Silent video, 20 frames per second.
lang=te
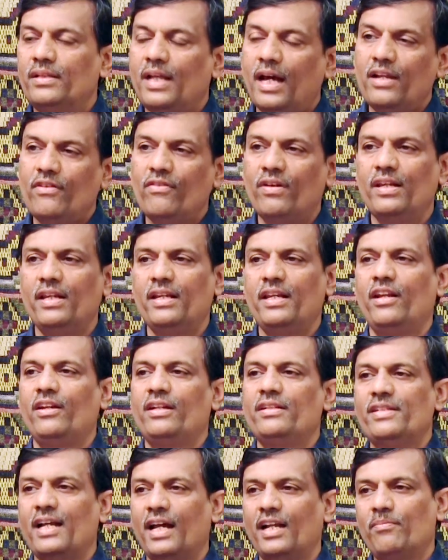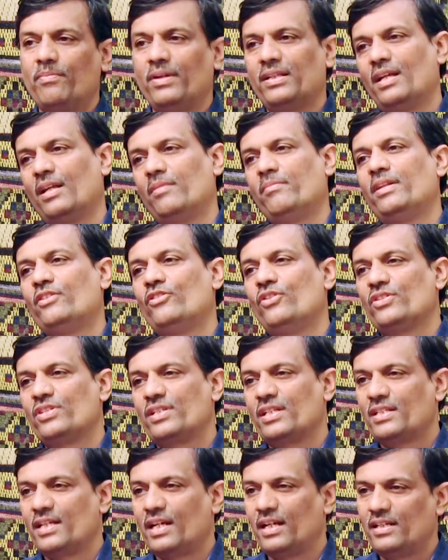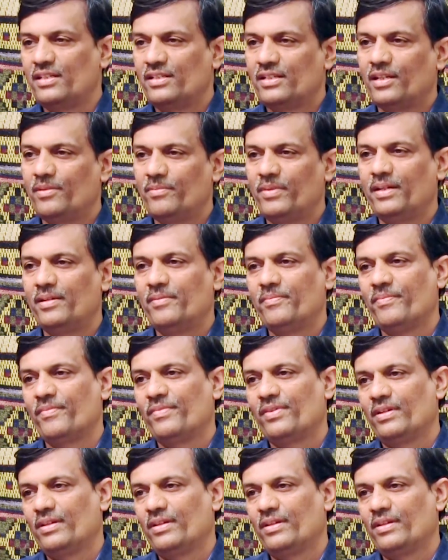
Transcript: దానివల్ల నేను జానపదాల మీద దృష్టి సారించాను మేడం